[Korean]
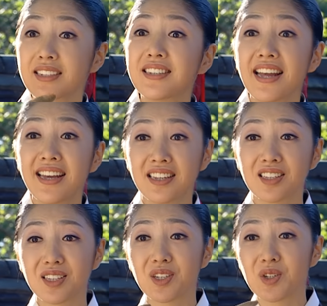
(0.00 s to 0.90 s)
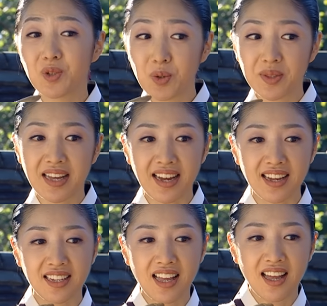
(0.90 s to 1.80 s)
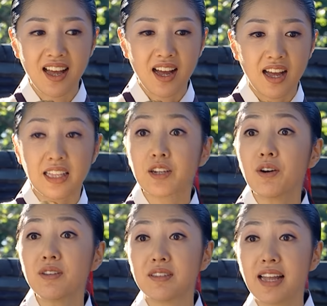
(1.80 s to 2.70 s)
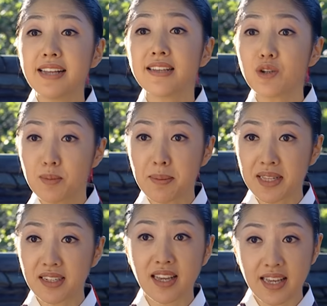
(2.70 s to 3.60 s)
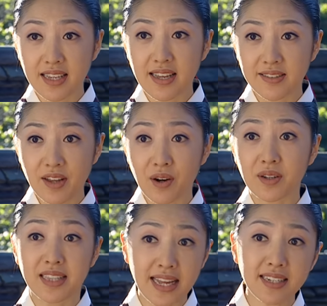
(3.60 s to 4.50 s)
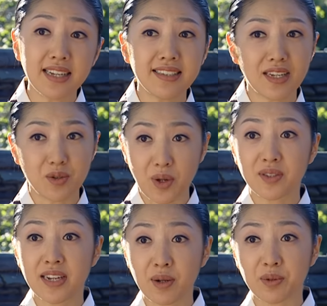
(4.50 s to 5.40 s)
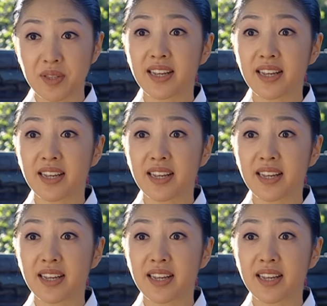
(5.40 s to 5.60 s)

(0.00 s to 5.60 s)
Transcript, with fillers: 그래, 좋다. 이건 한상구 마마님께 얘기해서 다른 간장에도 넣자고 해도